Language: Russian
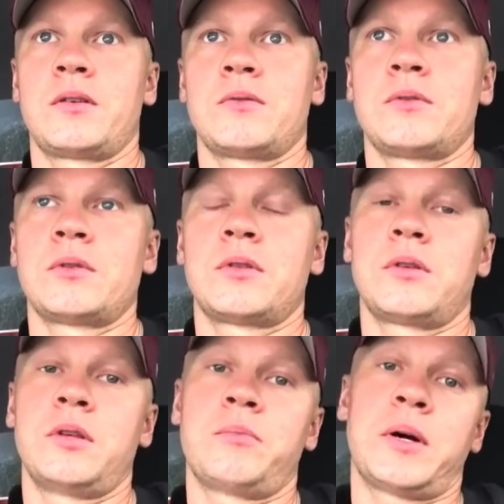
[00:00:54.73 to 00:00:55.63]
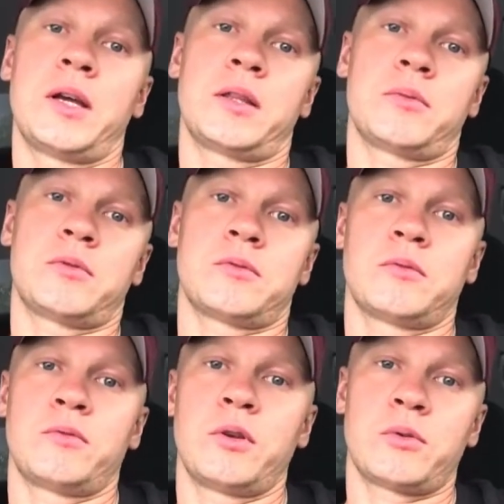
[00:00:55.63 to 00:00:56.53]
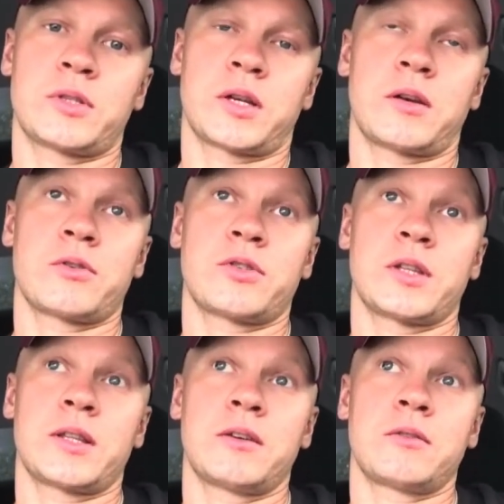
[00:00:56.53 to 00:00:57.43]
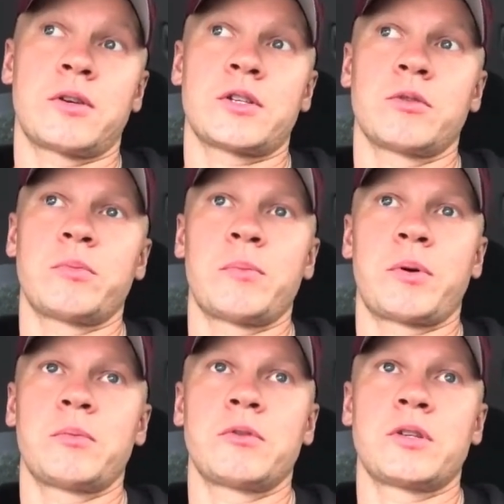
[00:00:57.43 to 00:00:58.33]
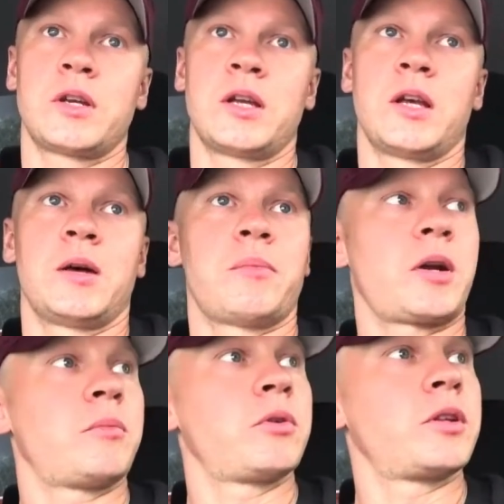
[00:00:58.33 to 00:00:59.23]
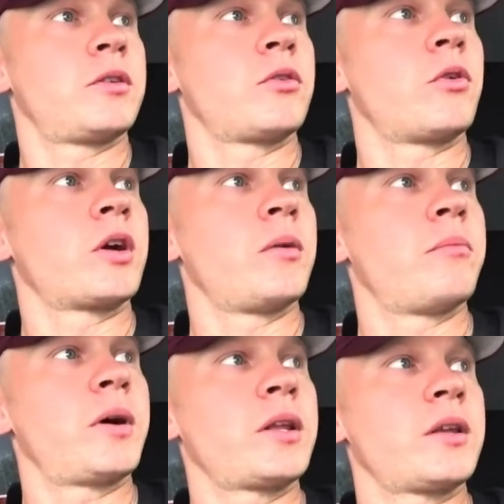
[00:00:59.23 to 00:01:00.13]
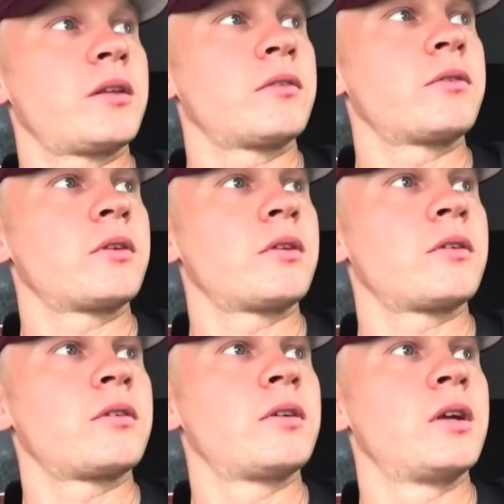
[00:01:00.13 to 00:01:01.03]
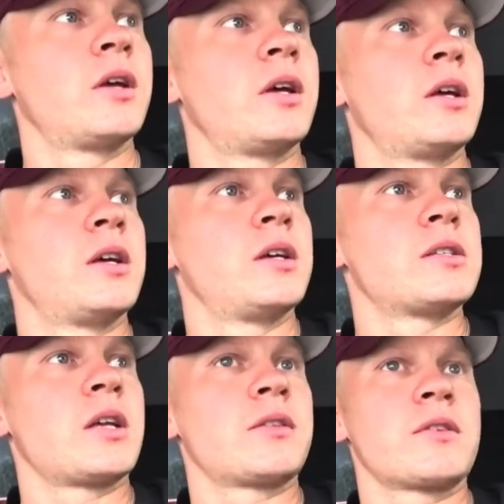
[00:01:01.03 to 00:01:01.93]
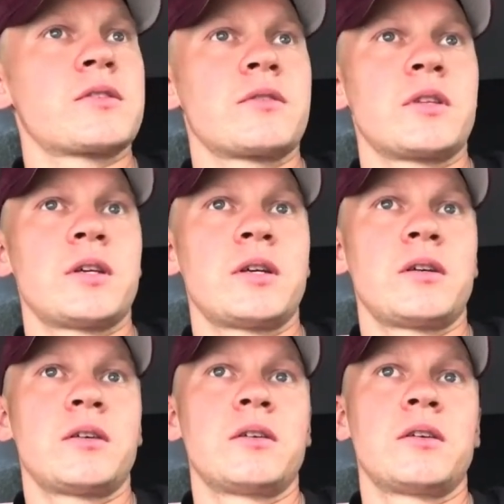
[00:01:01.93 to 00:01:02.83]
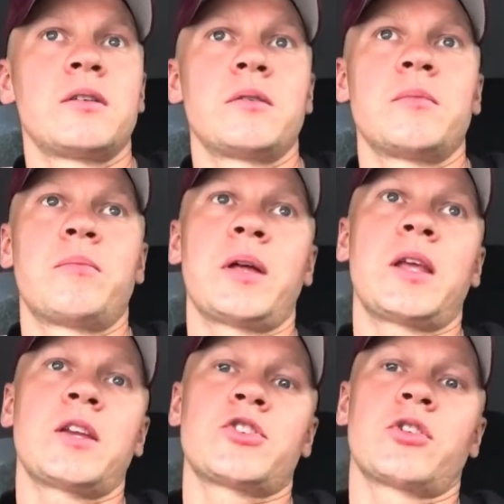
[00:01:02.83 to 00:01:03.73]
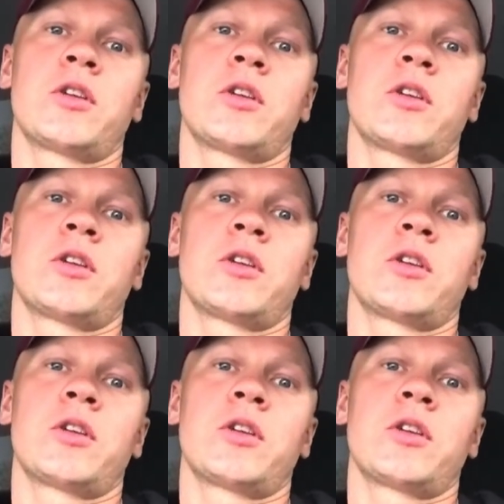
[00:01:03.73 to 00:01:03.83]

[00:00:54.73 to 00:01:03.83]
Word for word: Вот. И поэтому уволился, короче, с АТЛ, решил попробовать поработать в другой компании, ну и, соответственно, понять, что